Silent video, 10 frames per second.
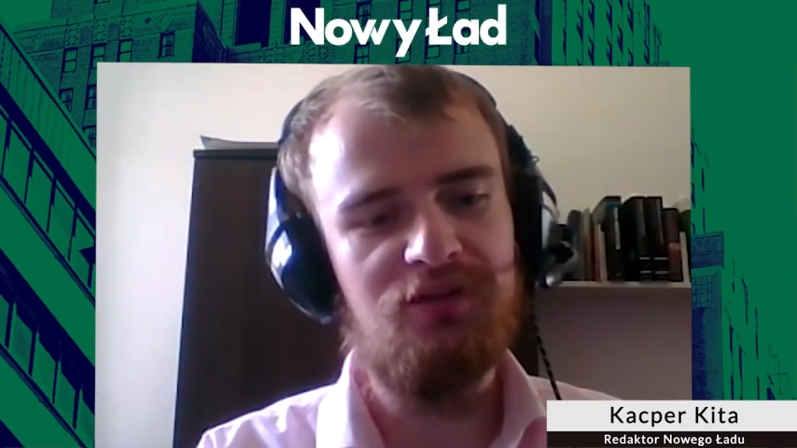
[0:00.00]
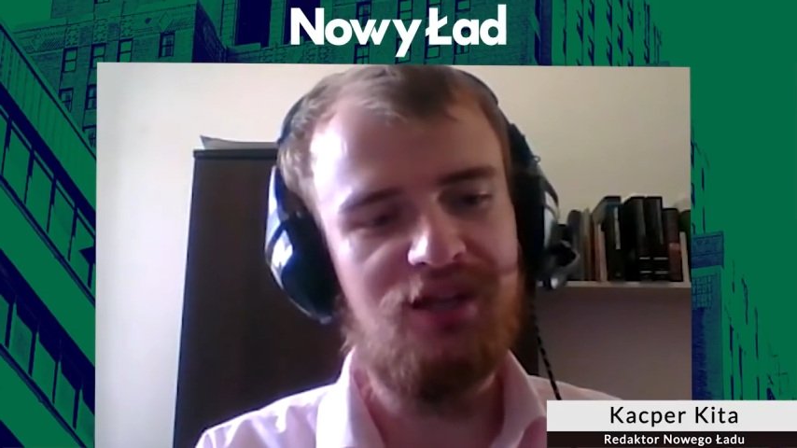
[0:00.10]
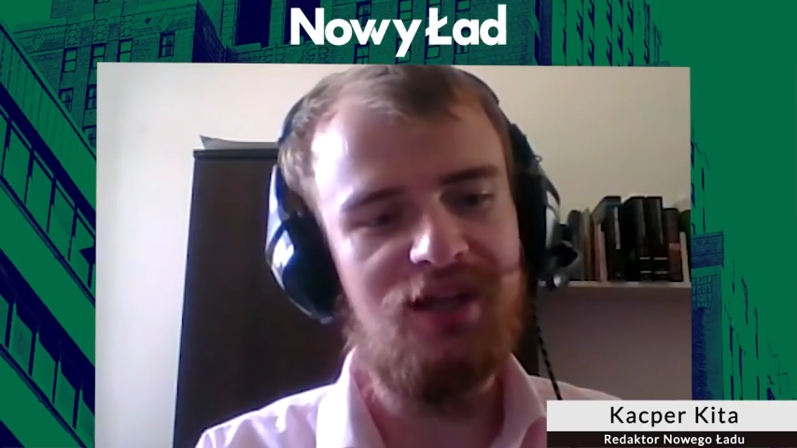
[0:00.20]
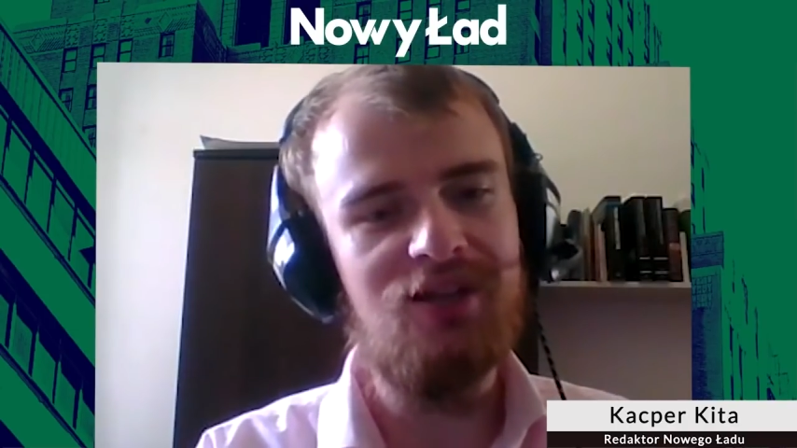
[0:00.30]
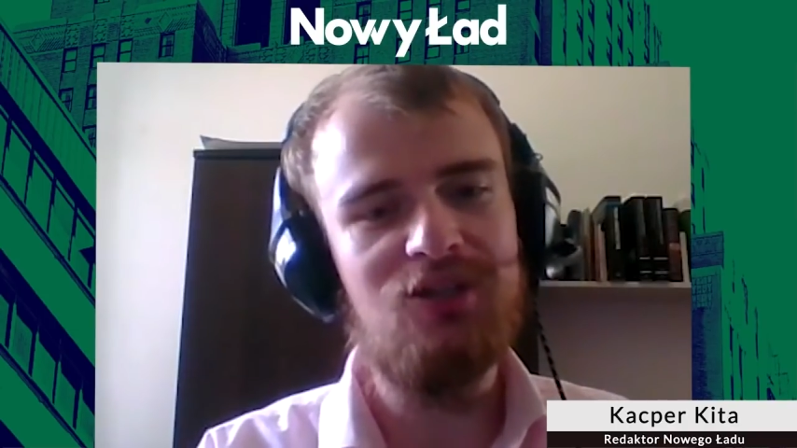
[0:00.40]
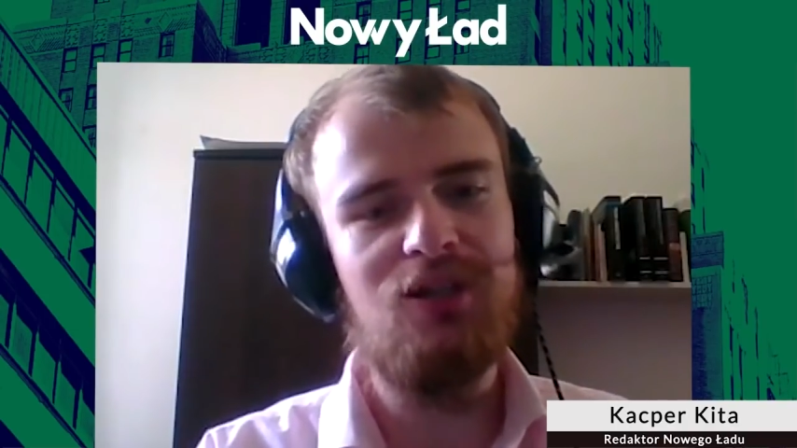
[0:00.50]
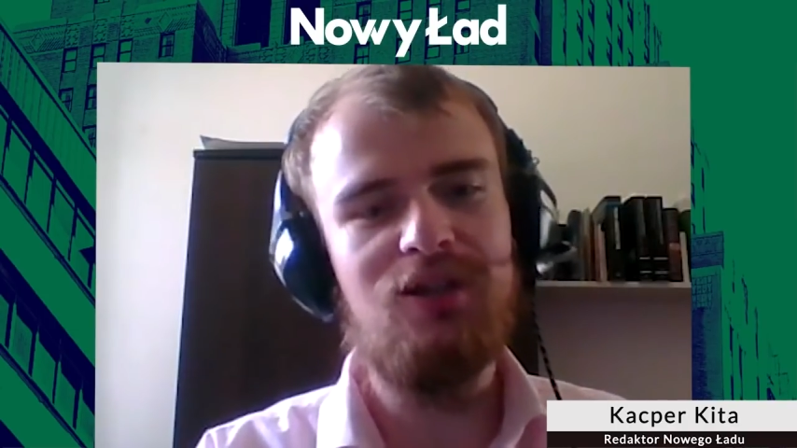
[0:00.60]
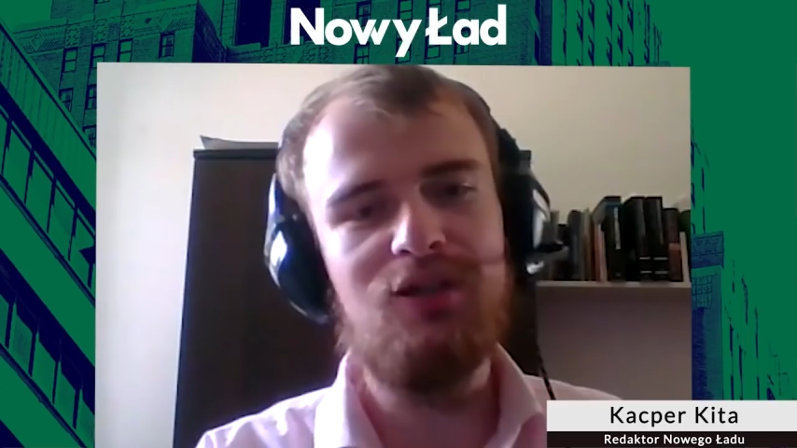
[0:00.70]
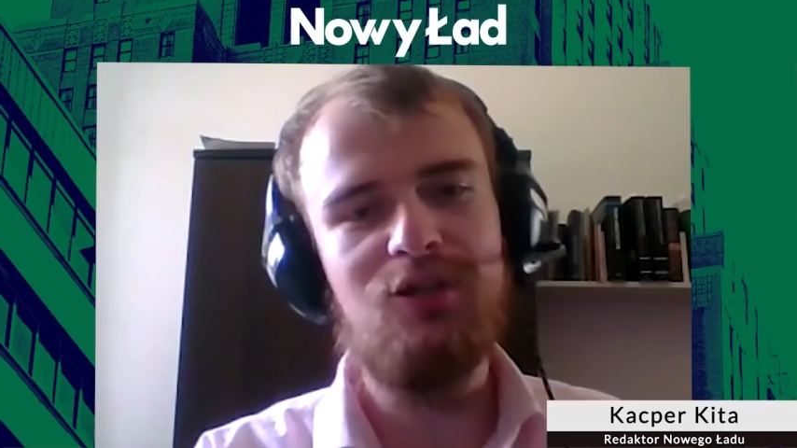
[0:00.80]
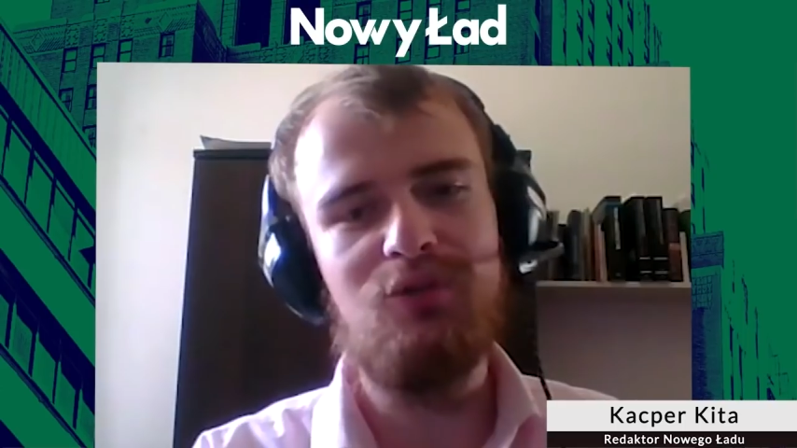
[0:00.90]
stara się
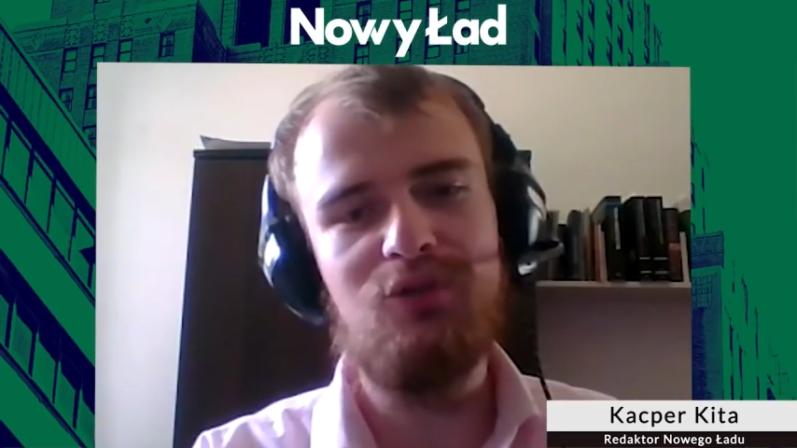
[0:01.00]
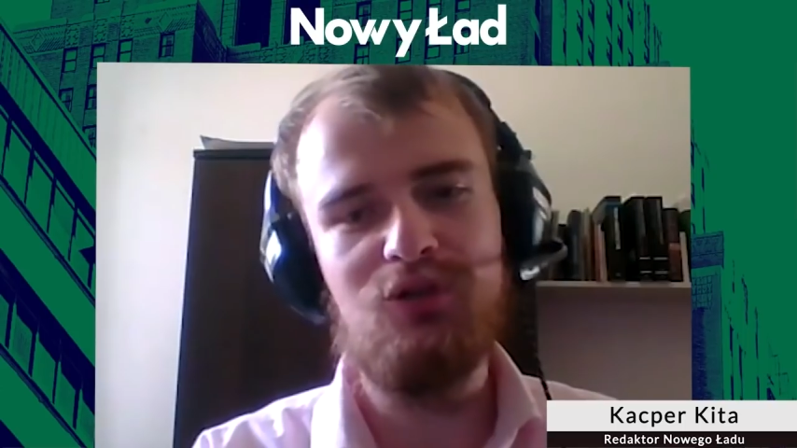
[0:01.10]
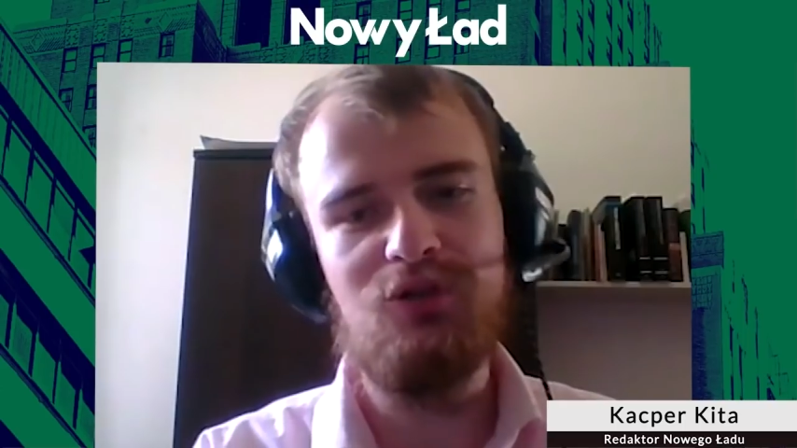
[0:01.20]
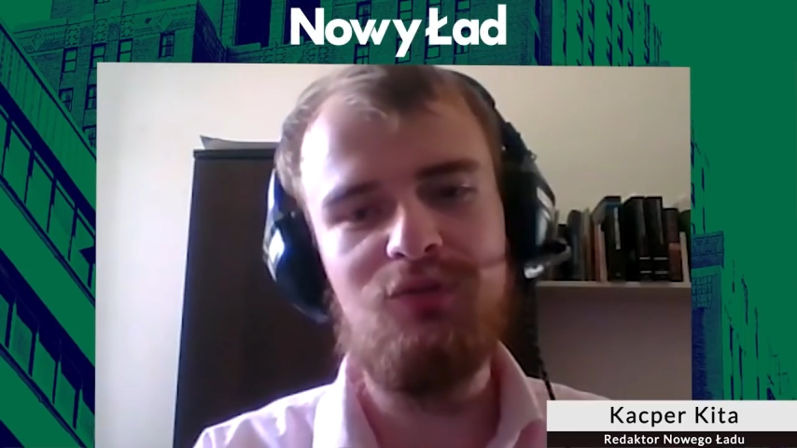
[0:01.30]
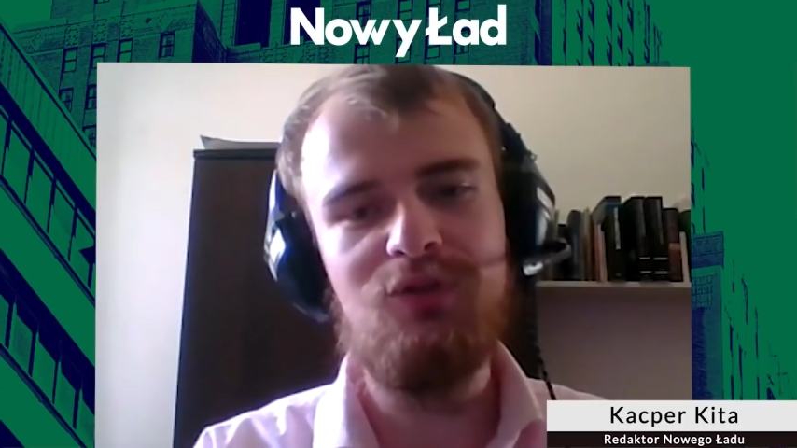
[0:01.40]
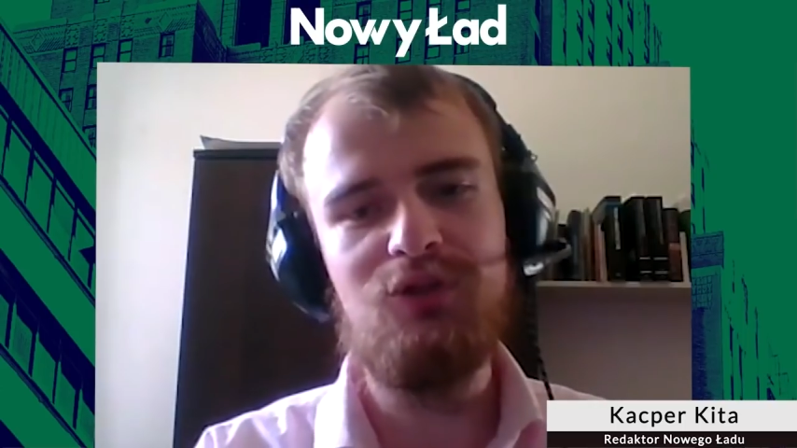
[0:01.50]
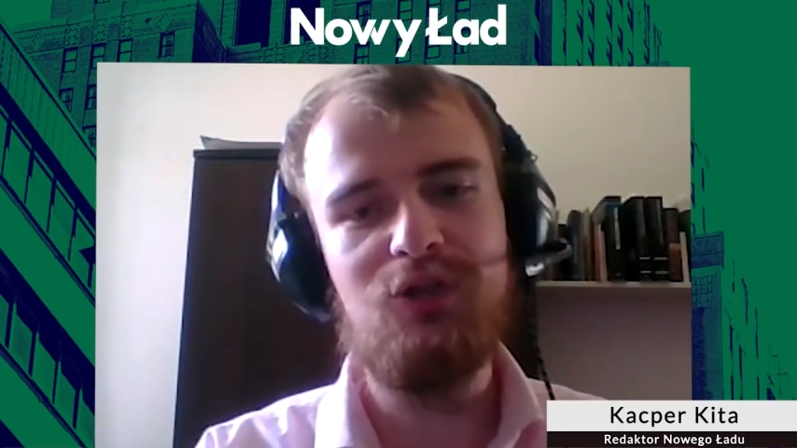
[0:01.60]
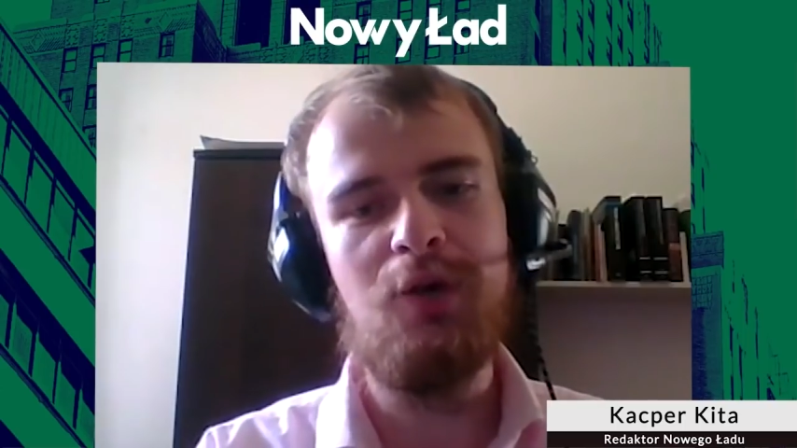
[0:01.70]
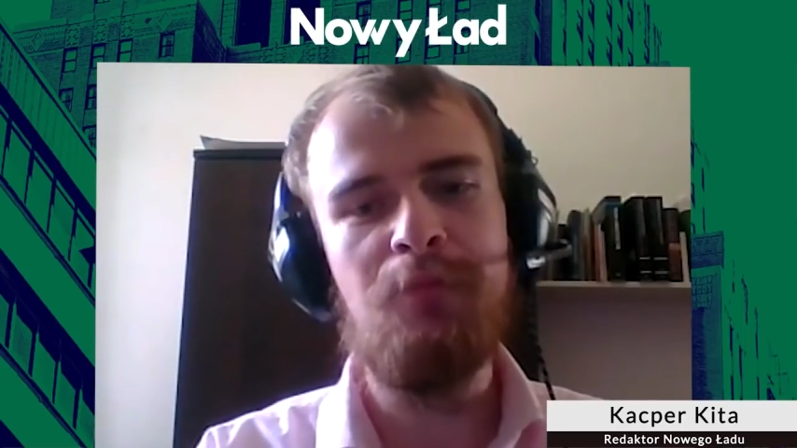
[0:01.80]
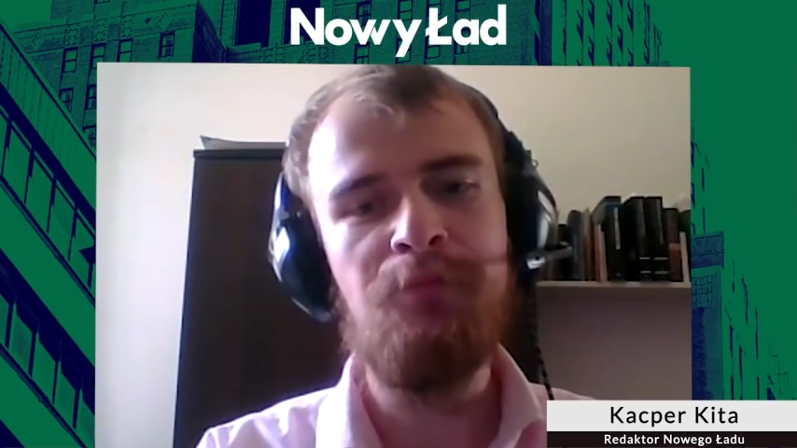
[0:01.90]
jednak, żeby
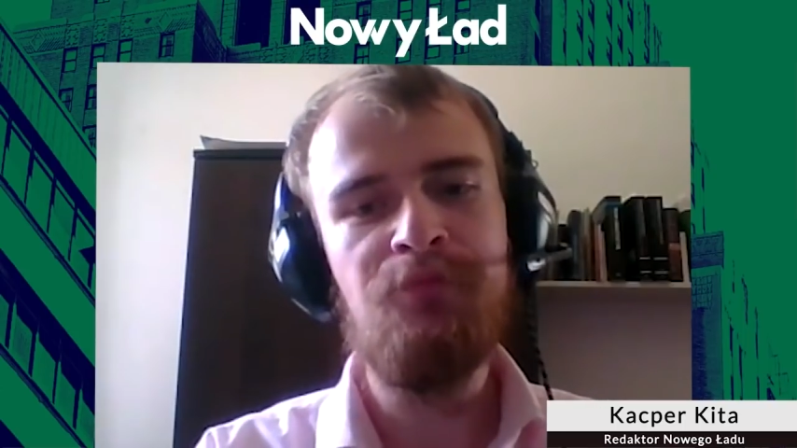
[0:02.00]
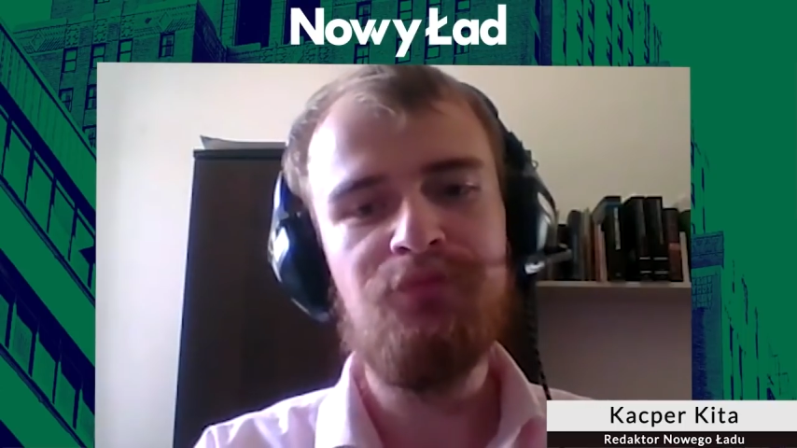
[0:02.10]
rzeczywiście